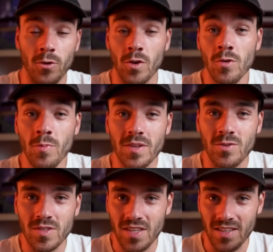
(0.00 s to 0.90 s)
fait. Alors tant mieux parce
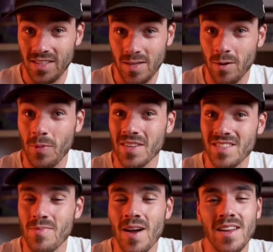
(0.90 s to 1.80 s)
que c'est un des éléments
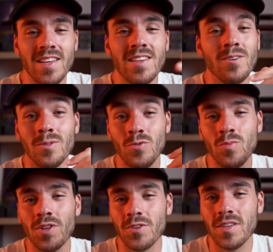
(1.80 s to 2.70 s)
principaux et euh, tout
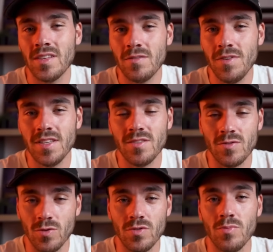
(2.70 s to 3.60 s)
le monde attendait Netflix
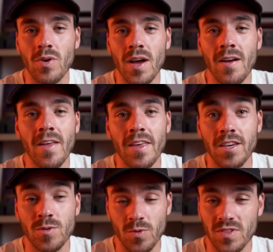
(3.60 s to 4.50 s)
sur ce point-là
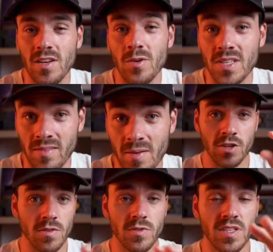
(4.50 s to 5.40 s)
et je pense qu'il le savait. Là,
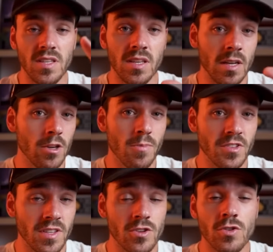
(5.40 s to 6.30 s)
je vais vous citer quelques
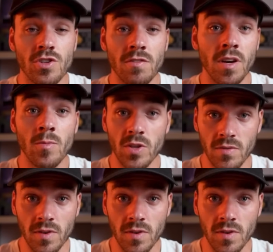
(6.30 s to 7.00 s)
personnages que j'ai vraiment